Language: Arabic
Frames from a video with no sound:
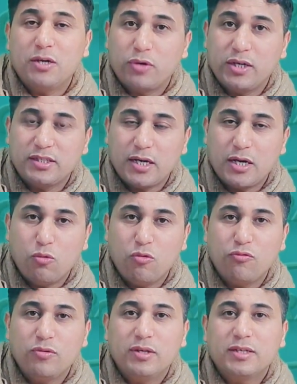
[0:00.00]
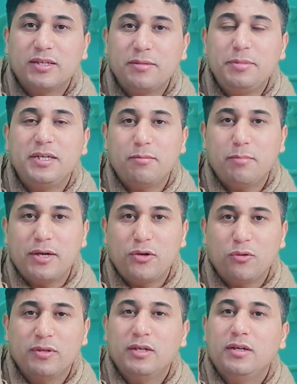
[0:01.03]
وكاين تخوف كبير
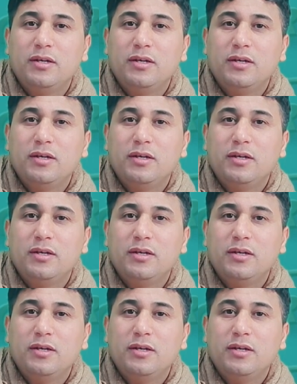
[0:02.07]
منه